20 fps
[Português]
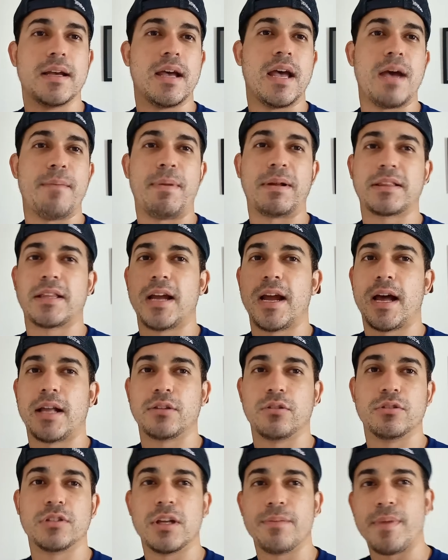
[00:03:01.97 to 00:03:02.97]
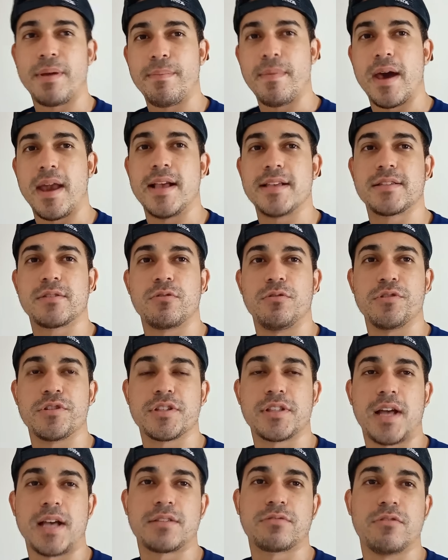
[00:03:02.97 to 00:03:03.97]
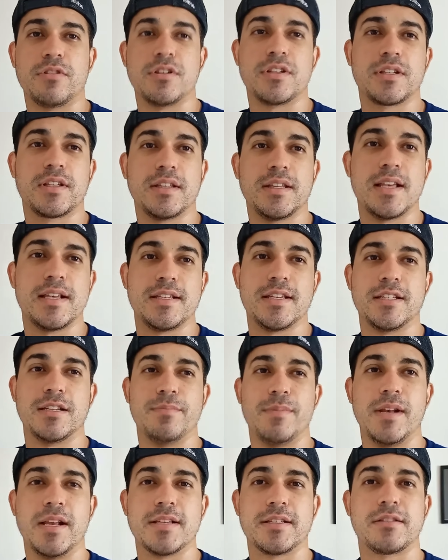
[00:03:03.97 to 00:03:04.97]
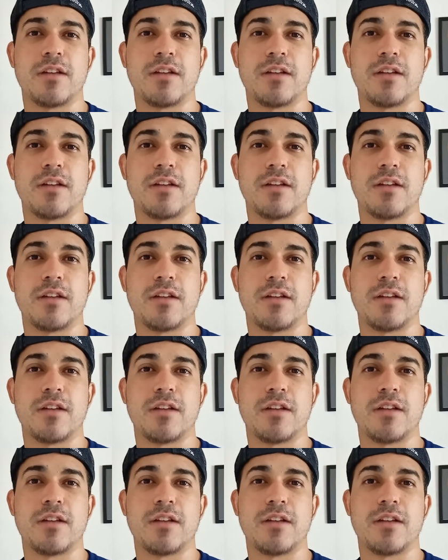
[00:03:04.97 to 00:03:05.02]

é batalhador, também merece conquistar as coisas que deseja, beleza?